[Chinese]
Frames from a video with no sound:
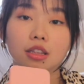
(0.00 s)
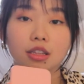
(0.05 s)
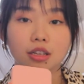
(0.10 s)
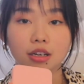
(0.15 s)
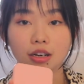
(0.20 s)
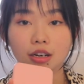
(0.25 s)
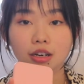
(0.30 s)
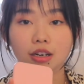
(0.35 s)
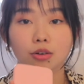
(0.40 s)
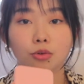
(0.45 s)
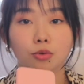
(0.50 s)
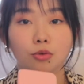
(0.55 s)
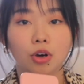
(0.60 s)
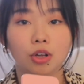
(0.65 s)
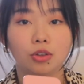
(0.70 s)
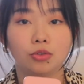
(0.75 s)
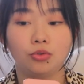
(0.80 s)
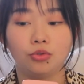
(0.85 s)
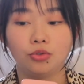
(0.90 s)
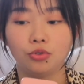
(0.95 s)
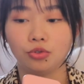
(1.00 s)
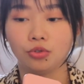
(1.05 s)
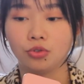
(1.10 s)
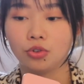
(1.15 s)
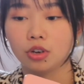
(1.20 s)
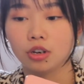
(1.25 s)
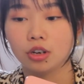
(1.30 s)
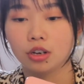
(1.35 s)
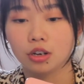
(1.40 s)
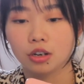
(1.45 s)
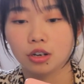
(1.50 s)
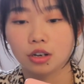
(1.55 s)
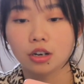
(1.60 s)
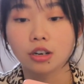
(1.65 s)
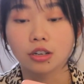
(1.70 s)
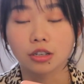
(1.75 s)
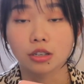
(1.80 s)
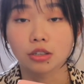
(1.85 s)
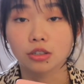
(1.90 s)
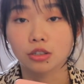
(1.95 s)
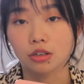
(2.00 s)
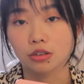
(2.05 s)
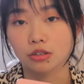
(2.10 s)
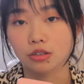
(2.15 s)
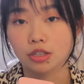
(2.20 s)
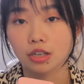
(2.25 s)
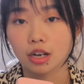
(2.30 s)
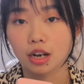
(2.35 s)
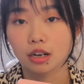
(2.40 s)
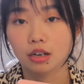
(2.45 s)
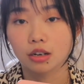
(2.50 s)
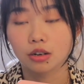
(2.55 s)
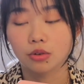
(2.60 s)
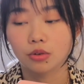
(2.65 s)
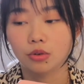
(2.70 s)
的关于个人成长、